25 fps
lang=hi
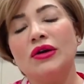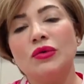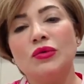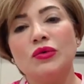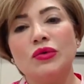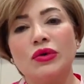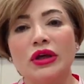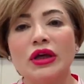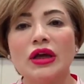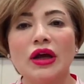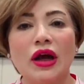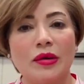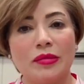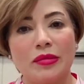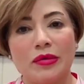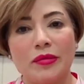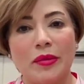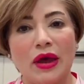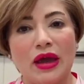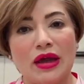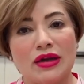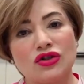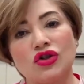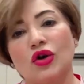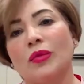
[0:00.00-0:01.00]
लूँगी अभी
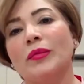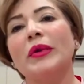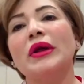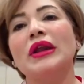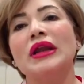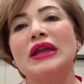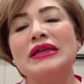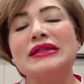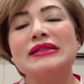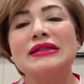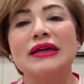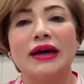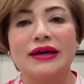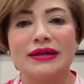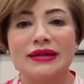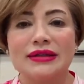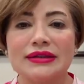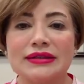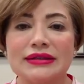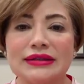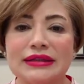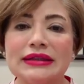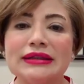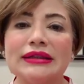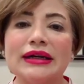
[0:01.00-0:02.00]
मैं टॉपिक नहीं
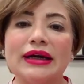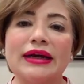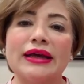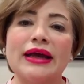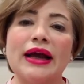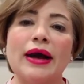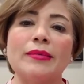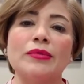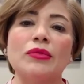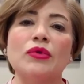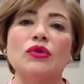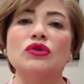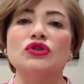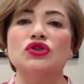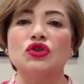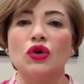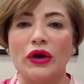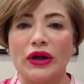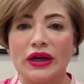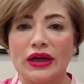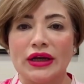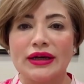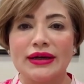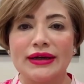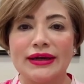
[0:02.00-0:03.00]
स्टार्ट करती ताकि आप लोग
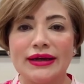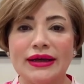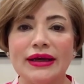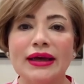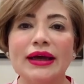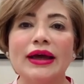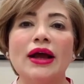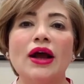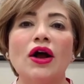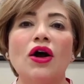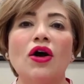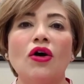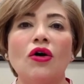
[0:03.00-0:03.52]
ज्वाइन कर लें